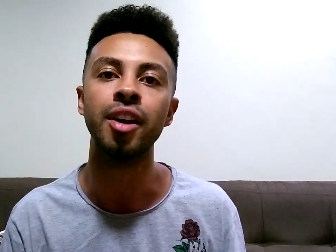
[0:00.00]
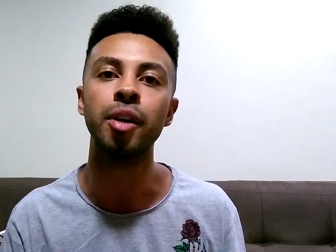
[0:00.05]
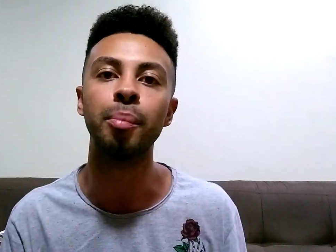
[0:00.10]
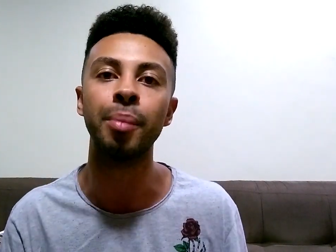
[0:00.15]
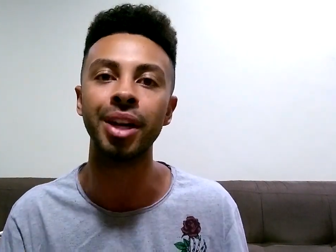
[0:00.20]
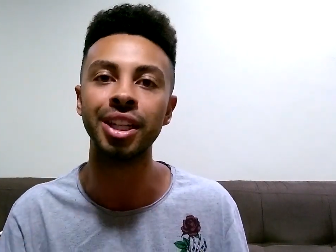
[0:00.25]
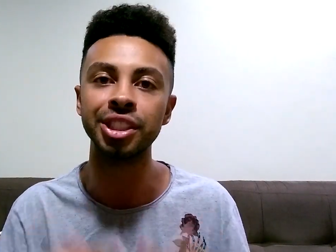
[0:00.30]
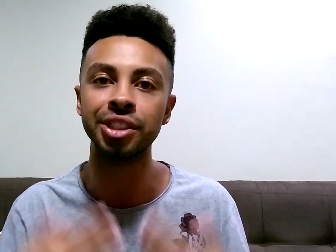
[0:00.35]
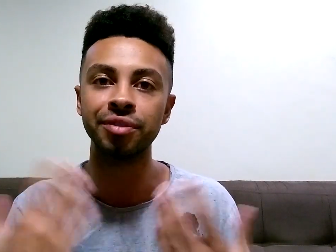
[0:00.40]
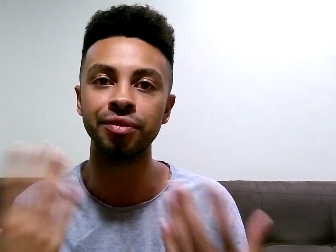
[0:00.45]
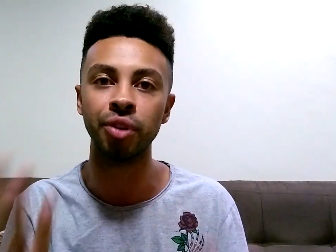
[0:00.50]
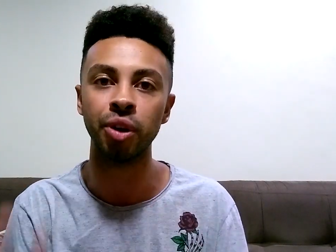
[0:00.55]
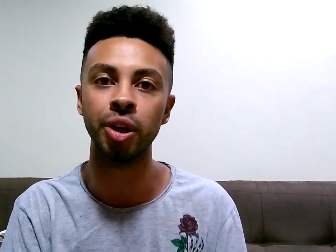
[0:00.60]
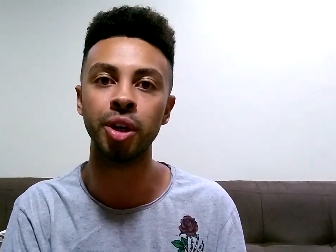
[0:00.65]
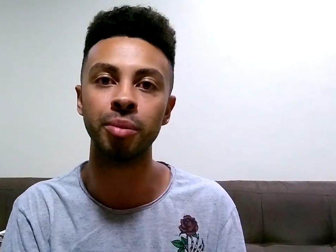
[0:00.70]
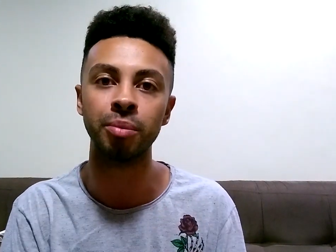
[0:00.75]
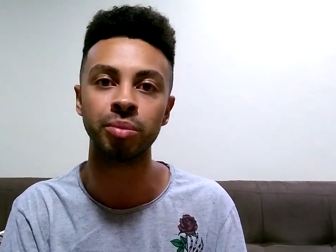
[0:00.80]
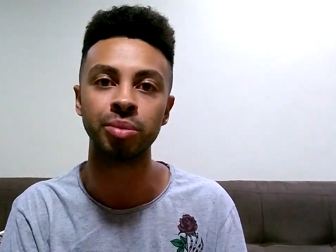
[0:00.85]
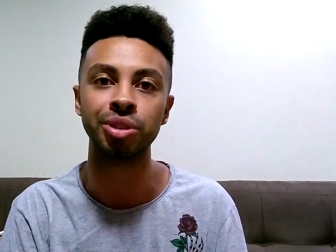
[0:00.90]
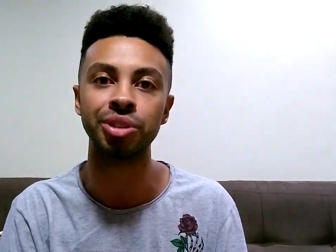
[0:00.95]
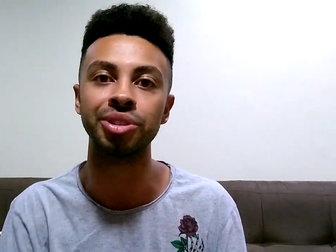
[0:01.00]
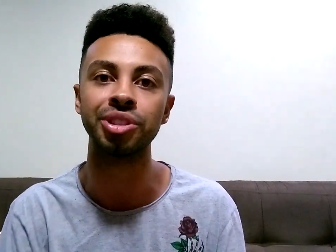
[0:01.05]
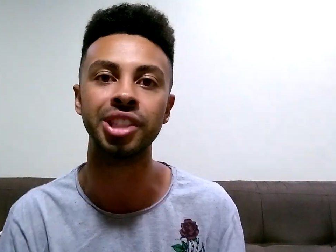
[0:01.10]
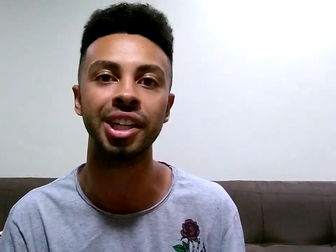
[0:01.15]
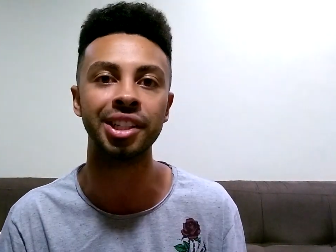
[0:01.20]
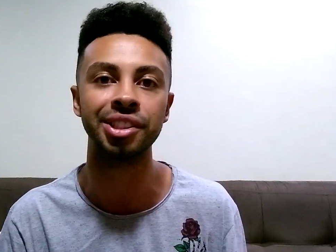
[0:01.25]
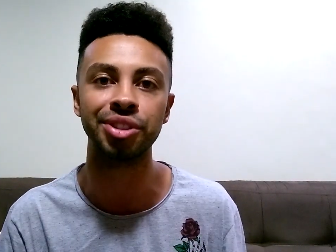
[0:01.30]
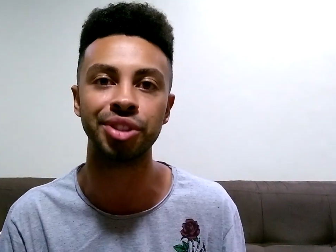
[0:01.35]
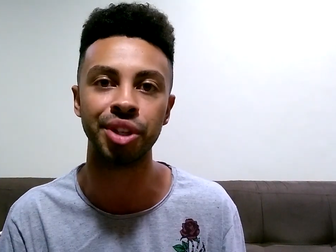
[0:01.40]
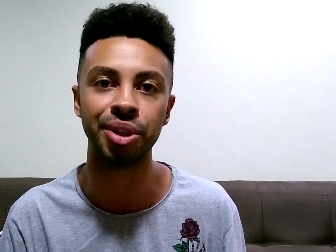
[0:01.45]
Mas foi um
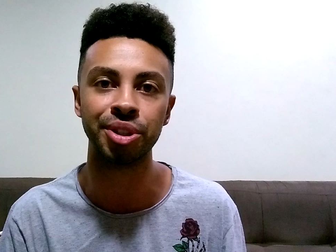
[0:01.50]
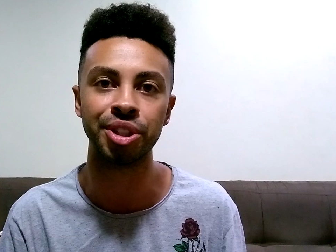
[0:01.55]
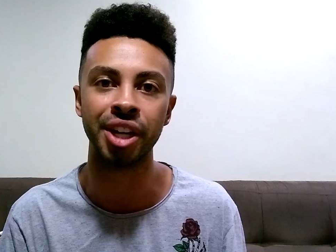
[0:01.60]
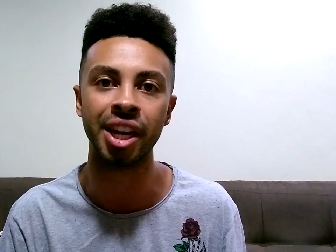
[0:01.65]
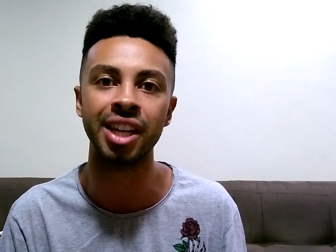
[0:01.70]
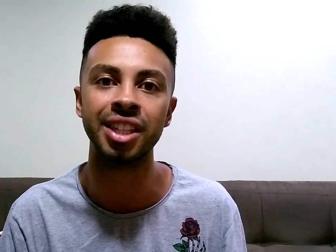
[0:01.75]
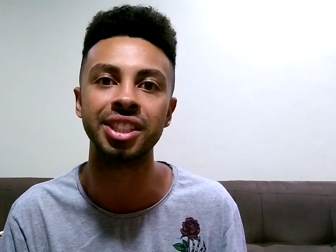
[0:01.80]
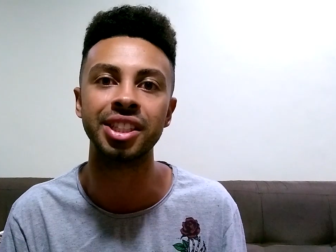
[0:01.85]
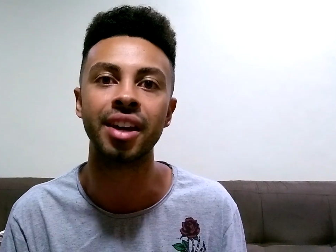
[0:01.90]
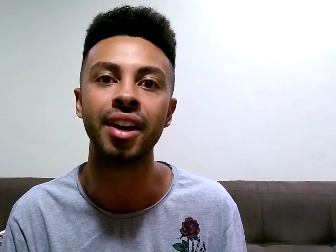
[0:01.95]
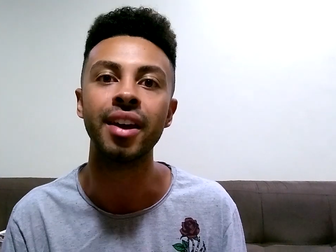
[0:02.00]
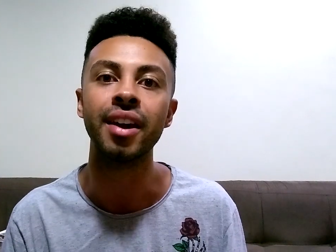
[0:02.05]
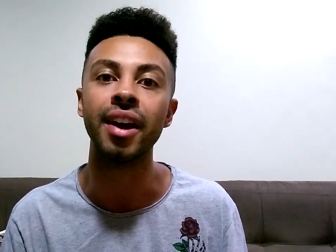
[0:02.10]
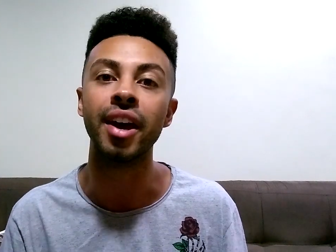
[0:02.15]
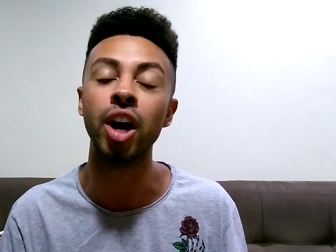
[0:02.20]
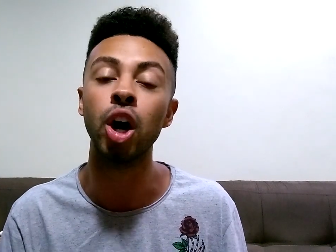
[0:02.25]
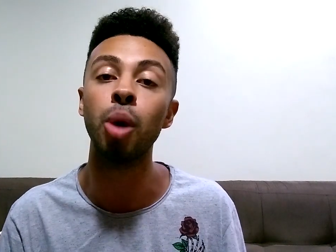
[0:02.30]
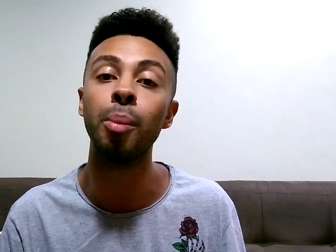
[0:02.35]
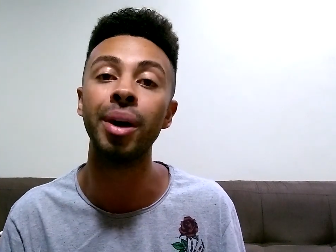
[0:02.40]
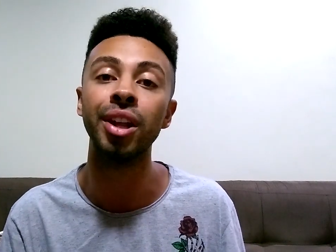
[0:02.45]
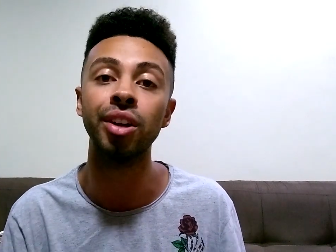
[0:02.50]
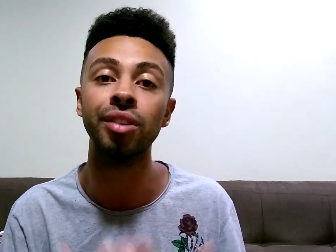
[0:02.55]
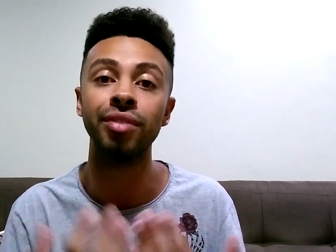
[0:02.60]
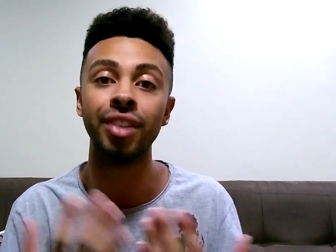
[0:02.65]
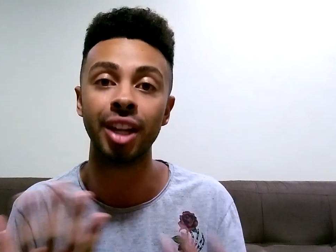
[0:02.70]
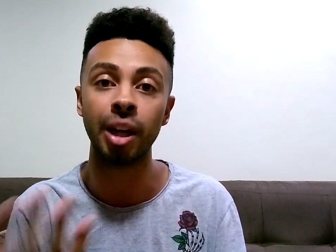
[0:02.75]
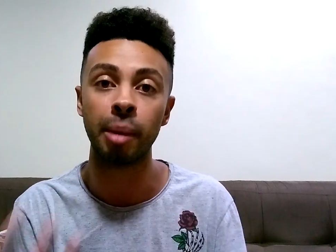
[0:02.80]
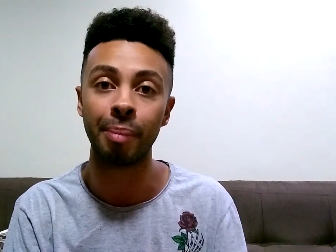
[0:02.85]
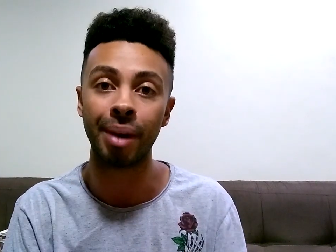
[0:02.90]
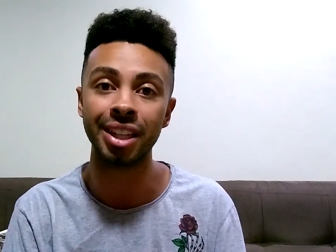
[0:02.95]
sucesso de audiência, é uma
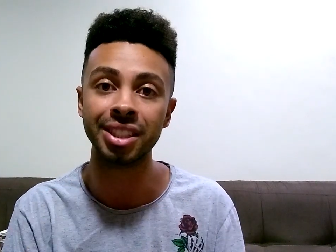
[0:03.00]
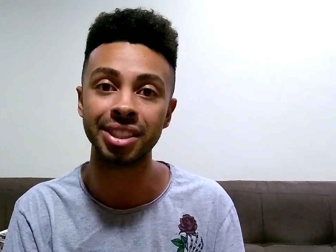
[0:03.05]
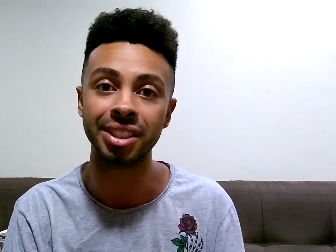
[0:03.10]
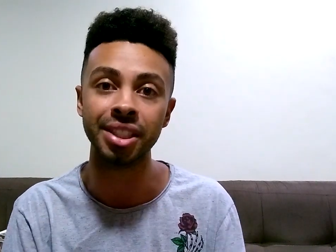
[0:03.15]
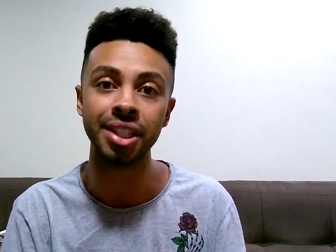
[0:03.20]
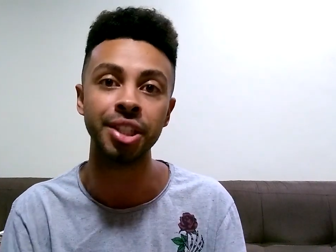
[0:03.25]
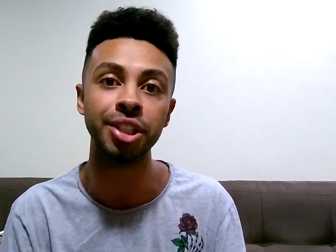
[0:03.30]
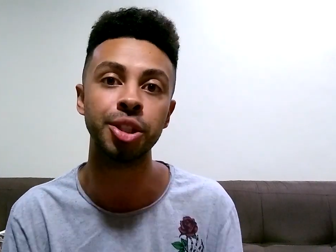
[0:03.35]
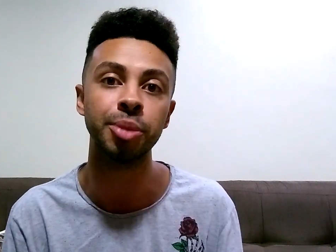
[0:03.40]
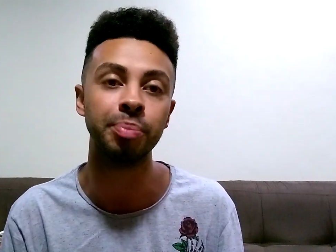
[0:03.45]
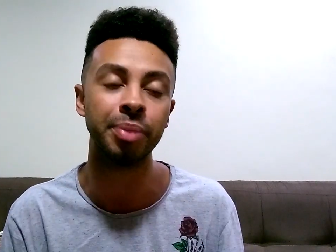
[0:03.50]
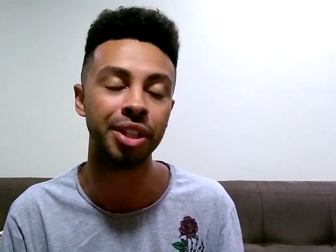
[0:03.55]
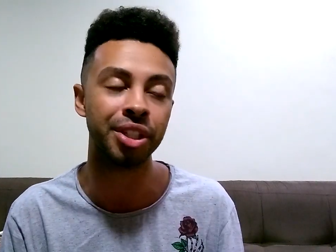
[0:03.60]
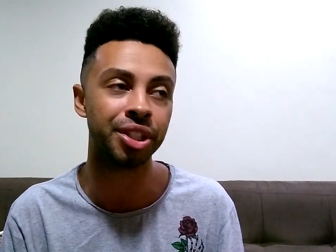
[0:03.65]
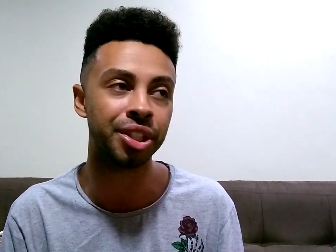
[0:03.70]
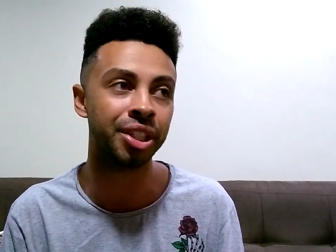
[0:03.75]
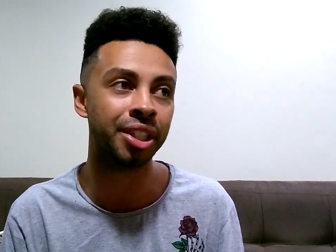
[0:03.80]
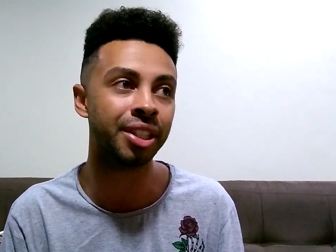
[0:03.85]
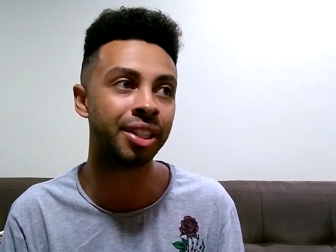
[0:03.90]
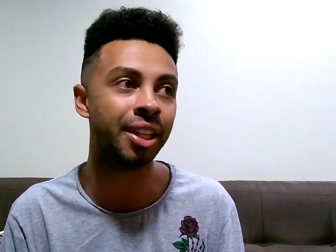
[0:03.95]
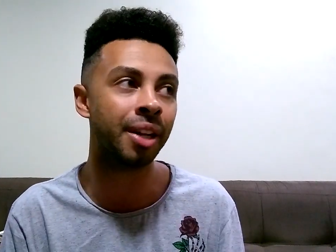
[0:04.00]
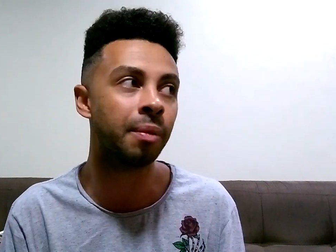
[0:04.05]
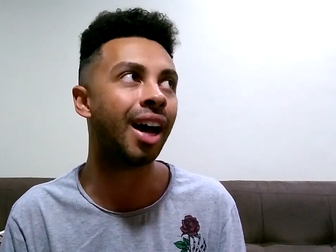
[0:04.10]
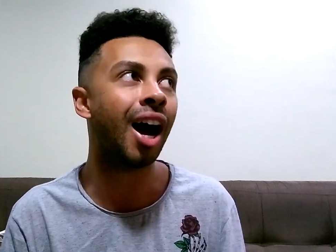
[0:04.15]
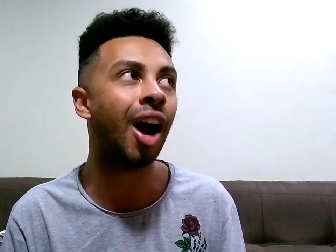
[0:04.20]
novela bastante pedida.